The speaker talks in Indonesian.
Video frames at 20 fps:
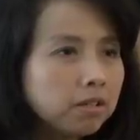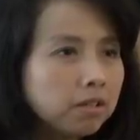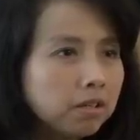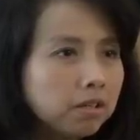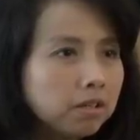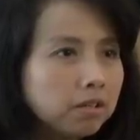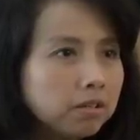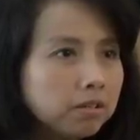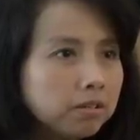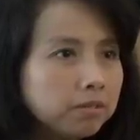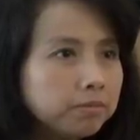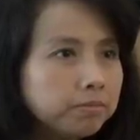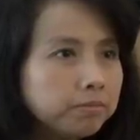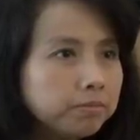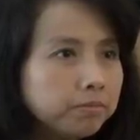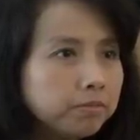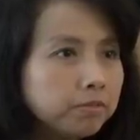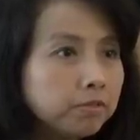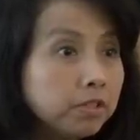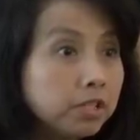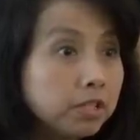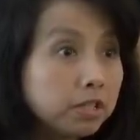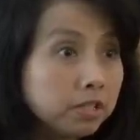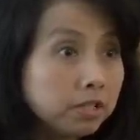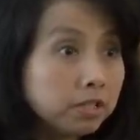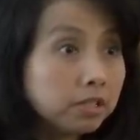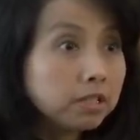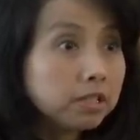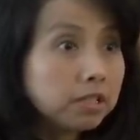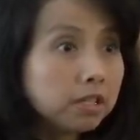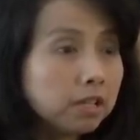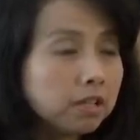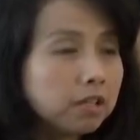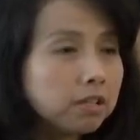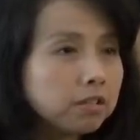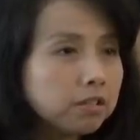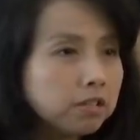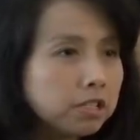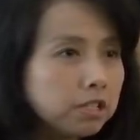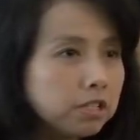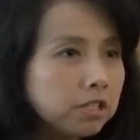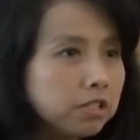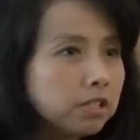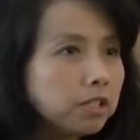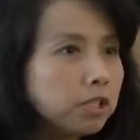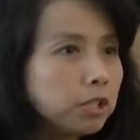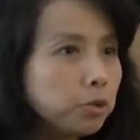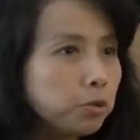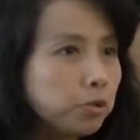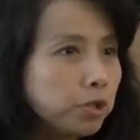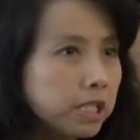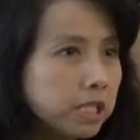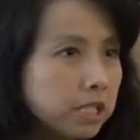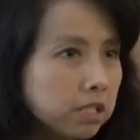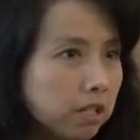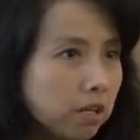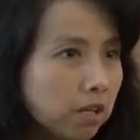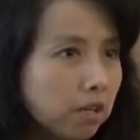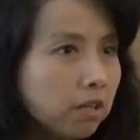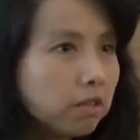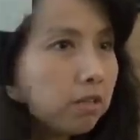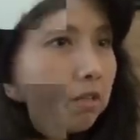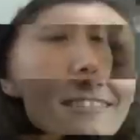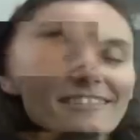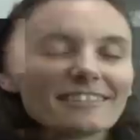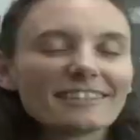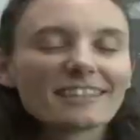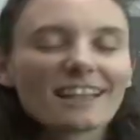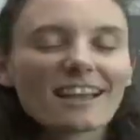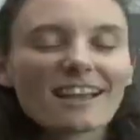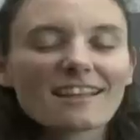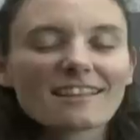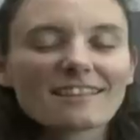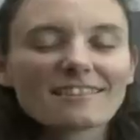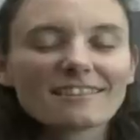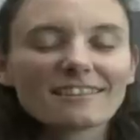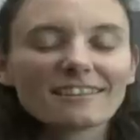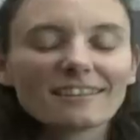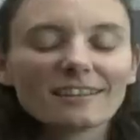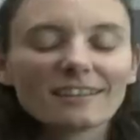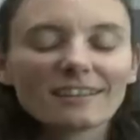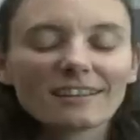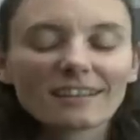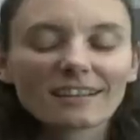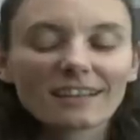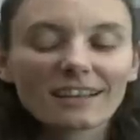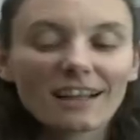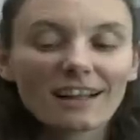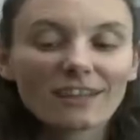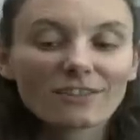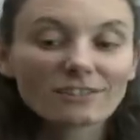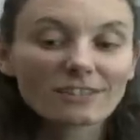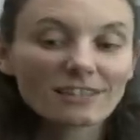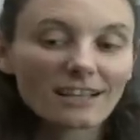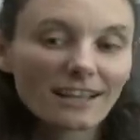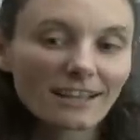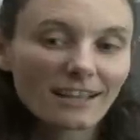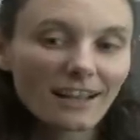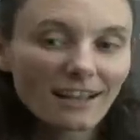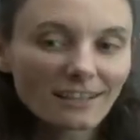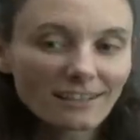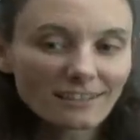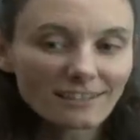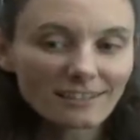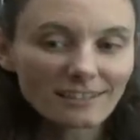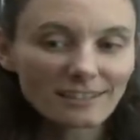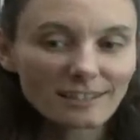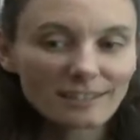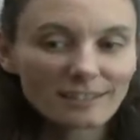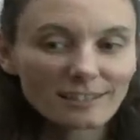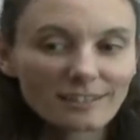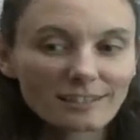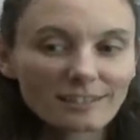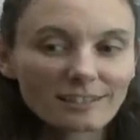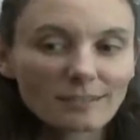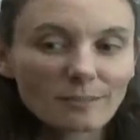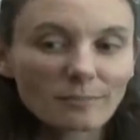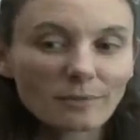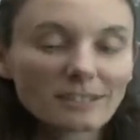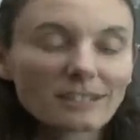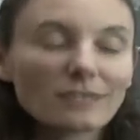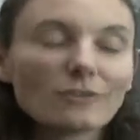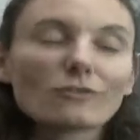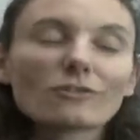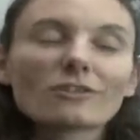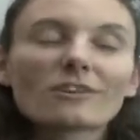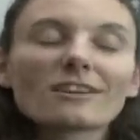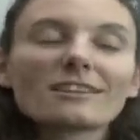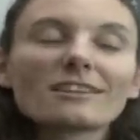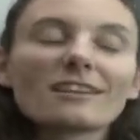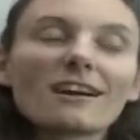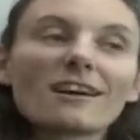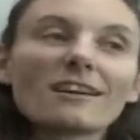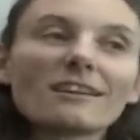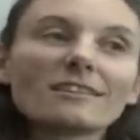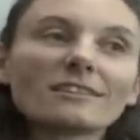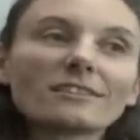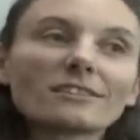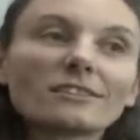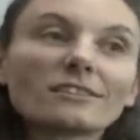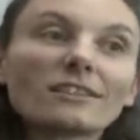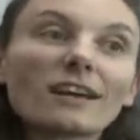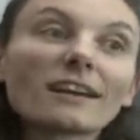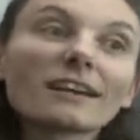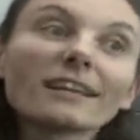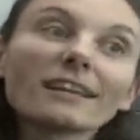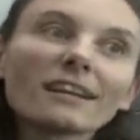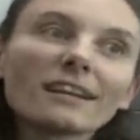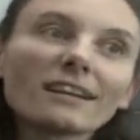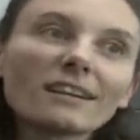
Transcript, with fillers: um, riset ya di Indonesia. Dan kalau saya seperti orang yang tertarik